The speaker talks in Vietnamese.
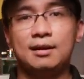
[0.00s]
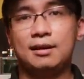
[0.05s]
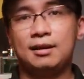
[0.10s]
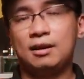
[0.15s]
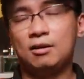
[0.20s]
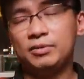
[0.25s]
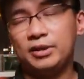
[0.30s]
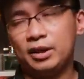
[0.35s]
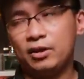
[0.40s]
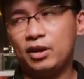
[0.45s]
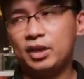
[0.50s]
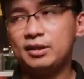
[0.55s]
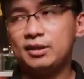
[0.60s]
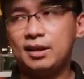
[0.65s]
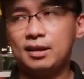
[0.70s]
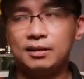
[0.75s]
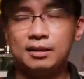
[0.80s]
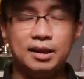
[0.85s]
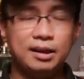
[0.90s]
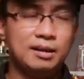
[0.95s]
không thể nói
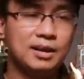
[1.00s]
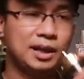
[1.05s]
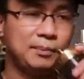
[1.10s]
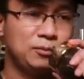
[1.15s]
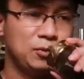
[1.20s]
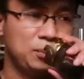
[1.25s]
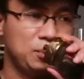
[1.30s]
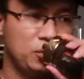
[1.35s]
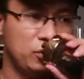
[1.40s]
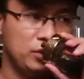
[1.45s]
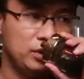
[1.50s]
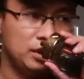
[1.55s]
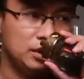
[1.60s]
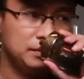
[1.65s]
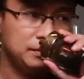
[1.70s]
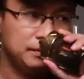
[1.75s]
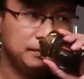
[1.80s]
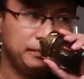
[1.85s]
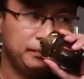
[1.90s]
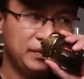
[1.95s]
rằng đây là một mùi hương
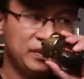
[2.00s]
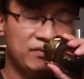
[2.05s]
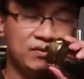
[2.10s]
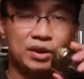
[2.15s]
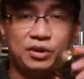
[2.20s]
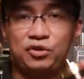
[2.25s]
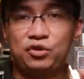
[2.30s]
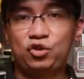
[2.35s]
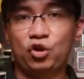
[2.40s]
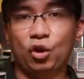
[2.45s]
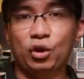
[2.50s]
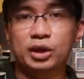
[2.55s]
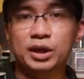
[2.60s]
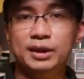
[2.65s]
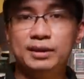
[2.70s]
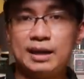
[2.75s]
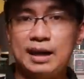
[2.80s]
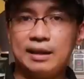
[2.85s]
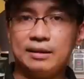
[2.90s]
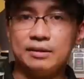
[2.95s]
vượt trội
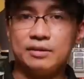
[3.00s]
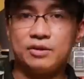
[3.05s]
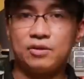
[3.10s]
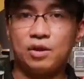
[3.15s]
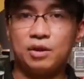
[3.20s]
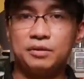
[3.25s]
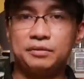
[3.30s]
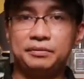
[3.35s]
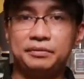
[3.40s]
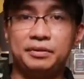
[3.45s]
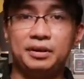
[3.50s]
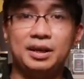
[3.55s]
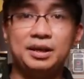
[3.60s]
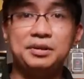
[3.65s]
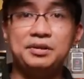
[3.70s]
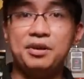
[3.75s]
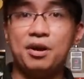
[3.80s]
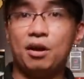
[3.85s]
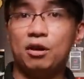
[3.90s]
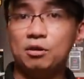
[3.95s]
hơn hẳn so với
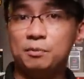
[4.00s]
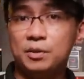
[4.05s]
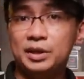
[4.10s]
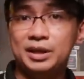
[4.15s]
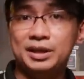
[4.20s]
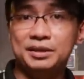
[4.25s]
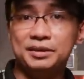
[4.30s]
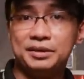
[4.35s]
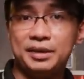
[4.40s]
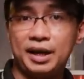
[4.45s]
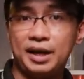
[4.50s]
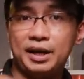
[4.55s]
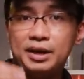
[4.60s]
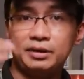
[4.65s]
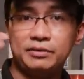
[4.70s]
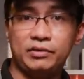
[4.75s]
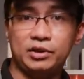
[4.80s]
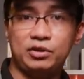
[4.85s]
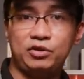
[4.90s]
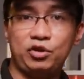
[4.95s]
Dior Homo Intense,
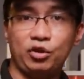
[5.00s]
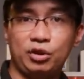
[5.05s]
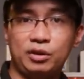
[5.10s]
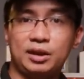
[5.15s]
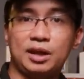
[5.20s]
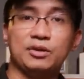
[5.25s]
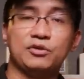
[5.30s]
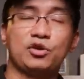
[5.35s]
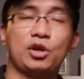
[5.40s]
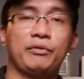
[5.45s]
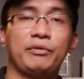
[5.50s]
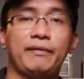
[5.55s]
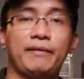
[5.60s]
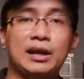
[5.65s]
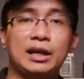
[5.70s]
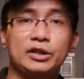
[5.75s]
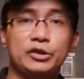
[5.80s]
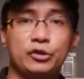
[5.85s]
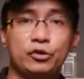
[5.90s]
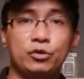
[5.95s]
vượt trội hơn hẳn so với
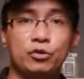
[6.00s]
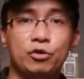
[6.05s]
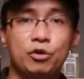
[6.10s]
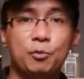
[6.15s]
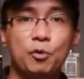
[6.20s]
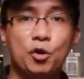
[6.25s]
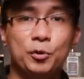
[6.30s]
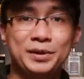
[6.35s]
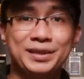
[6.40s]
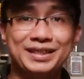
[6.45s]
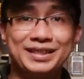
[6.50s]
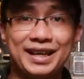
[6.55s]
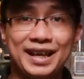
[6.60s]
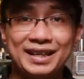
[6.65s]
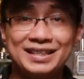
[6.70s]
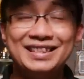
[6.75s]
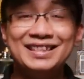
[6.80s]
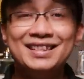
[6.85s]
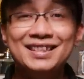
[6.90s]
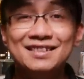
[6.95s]
Valentino Homo
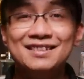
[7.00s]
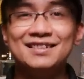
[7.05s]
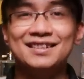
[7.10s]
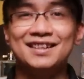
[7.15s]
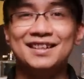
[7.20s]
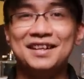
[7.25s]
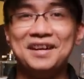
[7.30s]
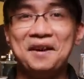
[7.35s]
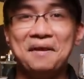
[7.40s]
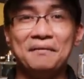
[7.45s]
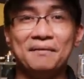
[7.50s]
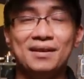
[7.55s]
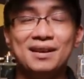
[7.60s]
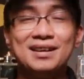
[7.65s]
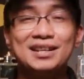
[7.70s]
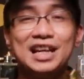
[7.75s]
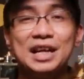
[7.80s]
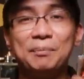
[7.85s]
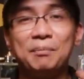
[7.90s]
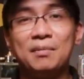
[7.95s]
Intense nhưng
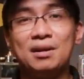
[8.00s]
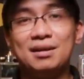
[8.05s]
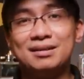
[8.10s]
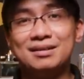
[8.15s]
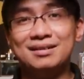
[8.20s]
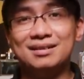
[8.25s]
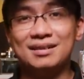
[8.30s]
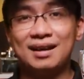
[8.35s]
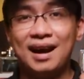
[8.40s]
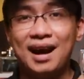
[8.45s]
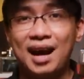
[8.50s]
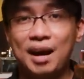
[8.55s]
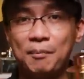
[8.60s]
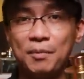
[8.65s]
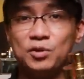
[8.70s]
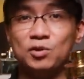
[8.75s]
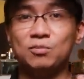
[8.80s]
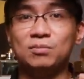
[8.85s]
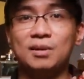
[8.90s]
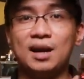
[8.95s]
với cái mức giá
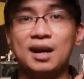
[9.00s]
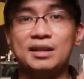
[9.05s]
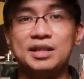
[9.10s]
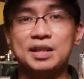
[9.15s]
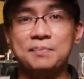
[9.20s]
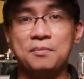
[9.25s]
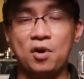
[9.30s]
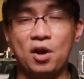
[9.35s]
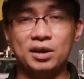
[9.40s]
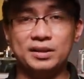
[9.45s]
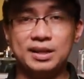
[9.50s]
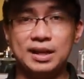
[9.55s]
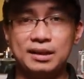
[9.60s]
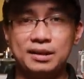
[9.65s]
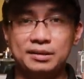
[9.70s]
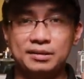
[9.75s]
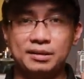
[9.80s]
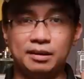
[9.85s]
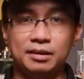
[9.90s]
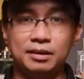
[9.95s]
mà chúng ta sẽ bỏ ra
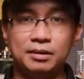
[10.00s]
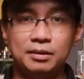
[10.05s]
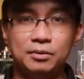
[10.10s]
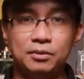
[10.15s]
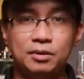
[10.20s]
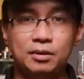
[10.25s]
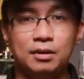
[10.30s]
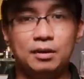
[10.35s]
để sở hữu